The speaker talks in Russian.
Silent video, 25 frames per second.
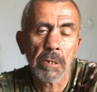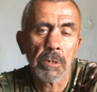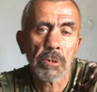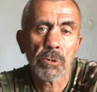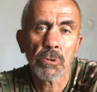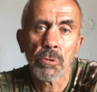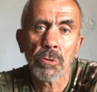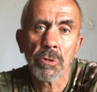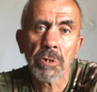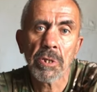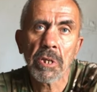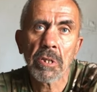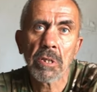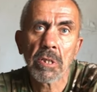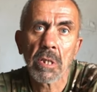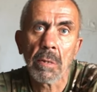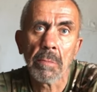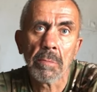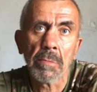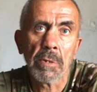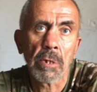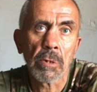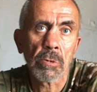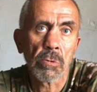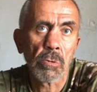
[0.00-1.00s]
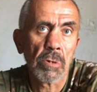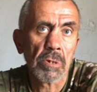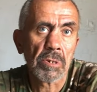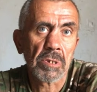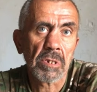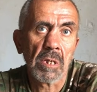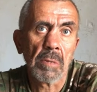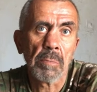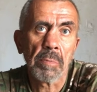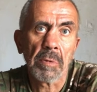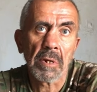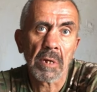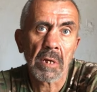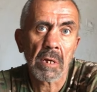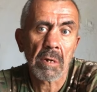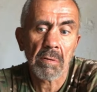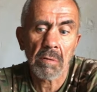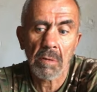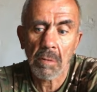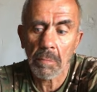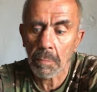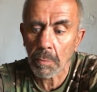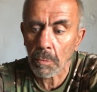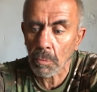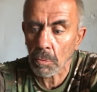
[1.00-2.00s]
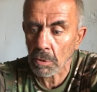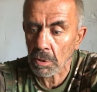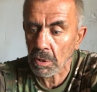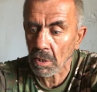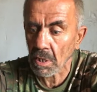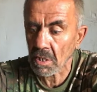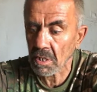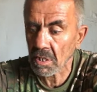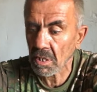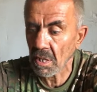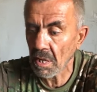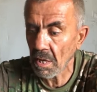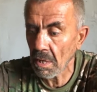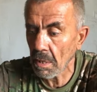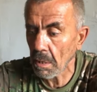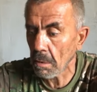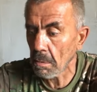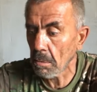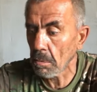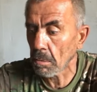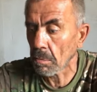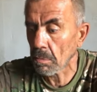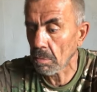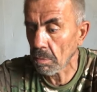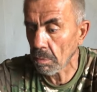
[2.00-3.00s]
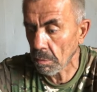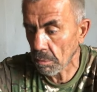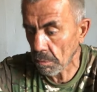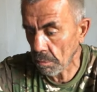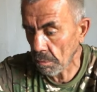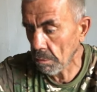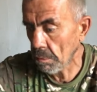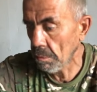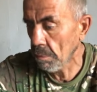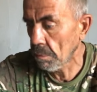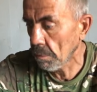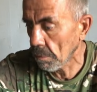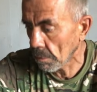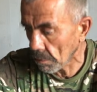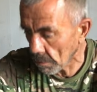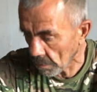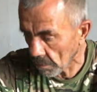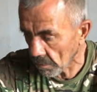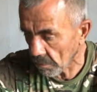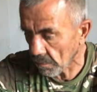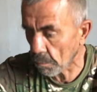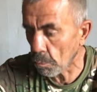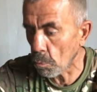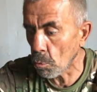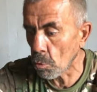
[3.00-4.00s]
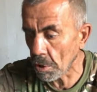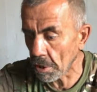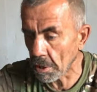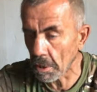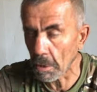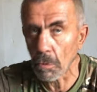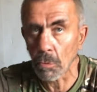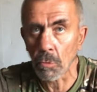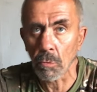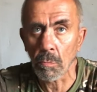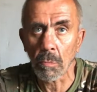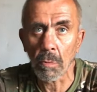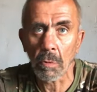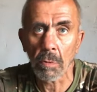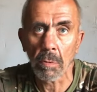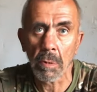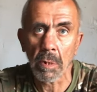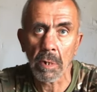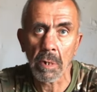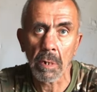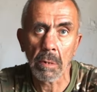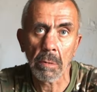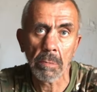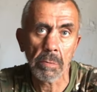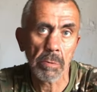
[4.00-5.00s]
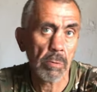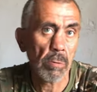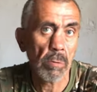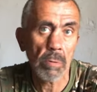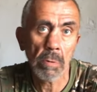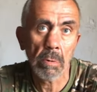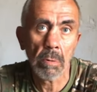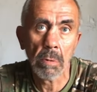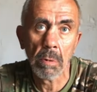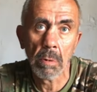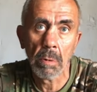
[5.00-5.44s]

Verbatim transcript: ничего нет, там никто нас не прикрывал, просто оставили вот в поле, грубо говоря, и все.